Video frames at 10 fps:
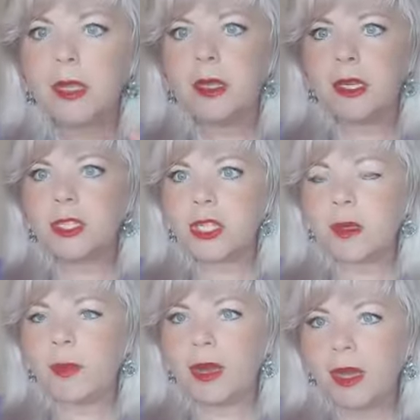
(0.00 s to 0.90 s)

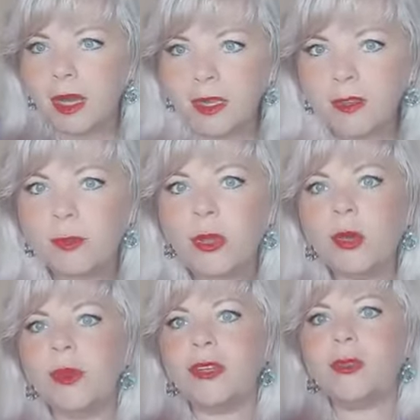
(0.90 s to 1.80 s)
нежели богато в
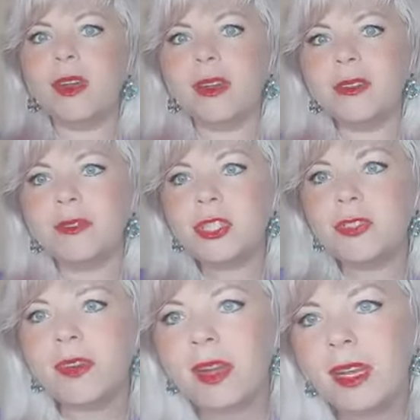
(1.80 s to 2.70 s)
моем роду как-то
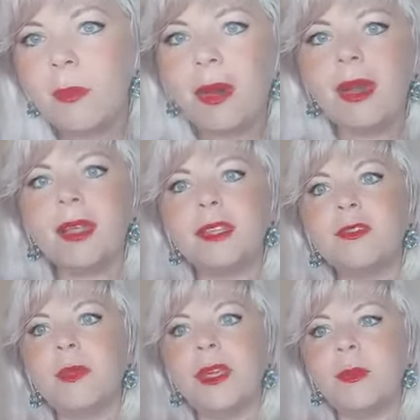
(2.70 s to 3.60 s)
выживали, богатых
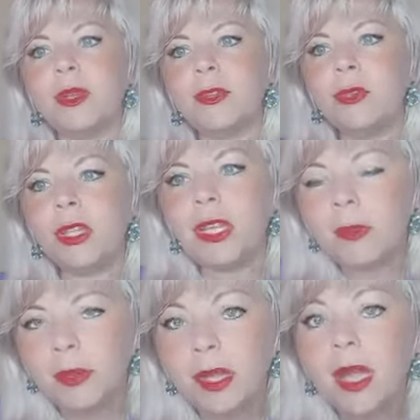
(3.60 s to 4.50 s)
в моем роду
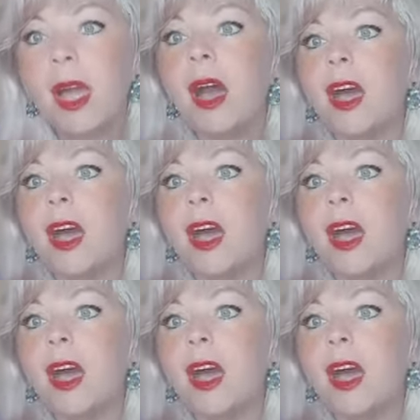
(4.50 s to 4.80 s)
не было,